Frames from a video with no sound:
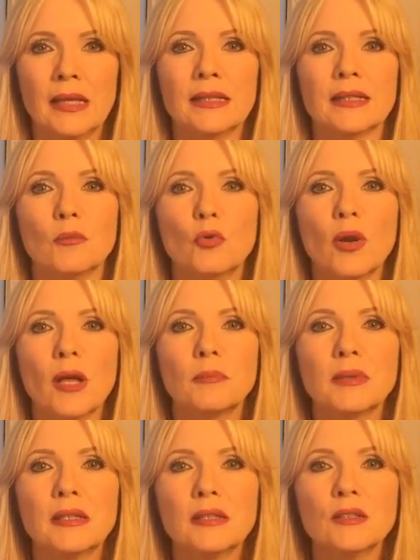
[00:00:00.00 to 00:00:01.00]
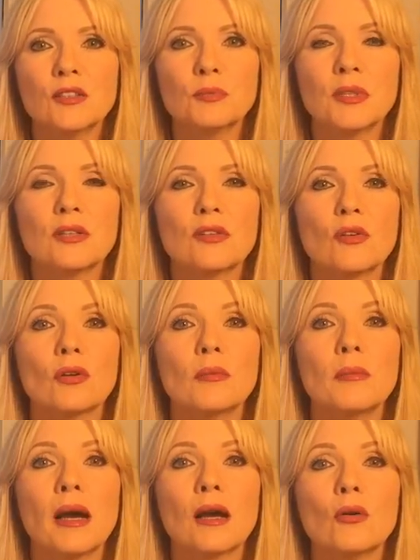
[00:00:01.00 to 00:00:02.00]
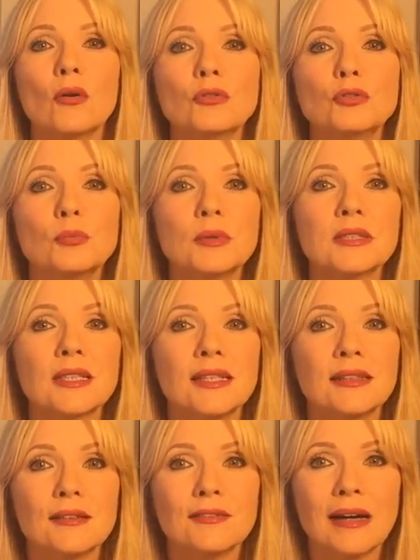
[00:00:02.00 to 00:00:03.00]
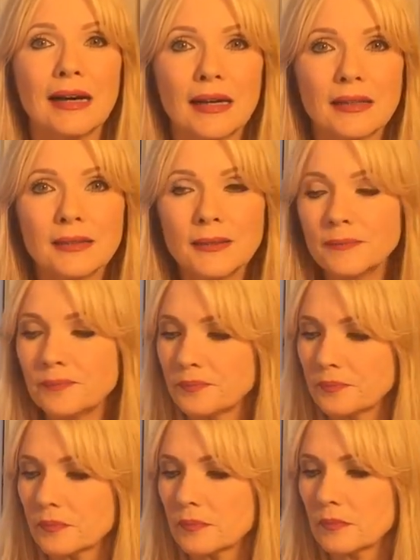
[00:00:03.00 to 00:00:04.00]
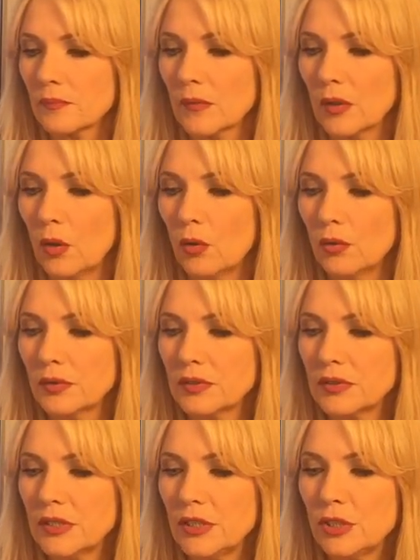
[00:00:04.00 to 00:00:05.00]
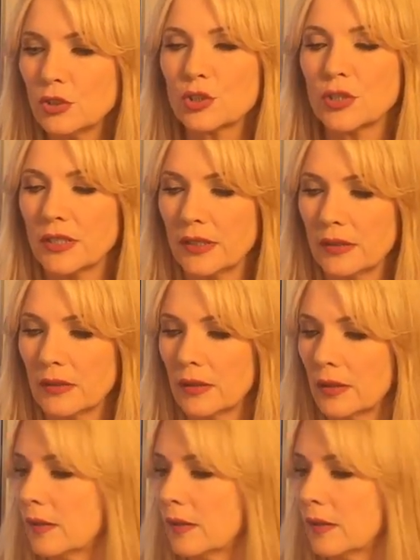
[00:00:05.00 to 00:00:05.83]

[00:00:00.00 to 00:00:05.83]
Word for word: Der Monat beginnt mit Sonne, Merkur und Jupiter in der Waage und die stehen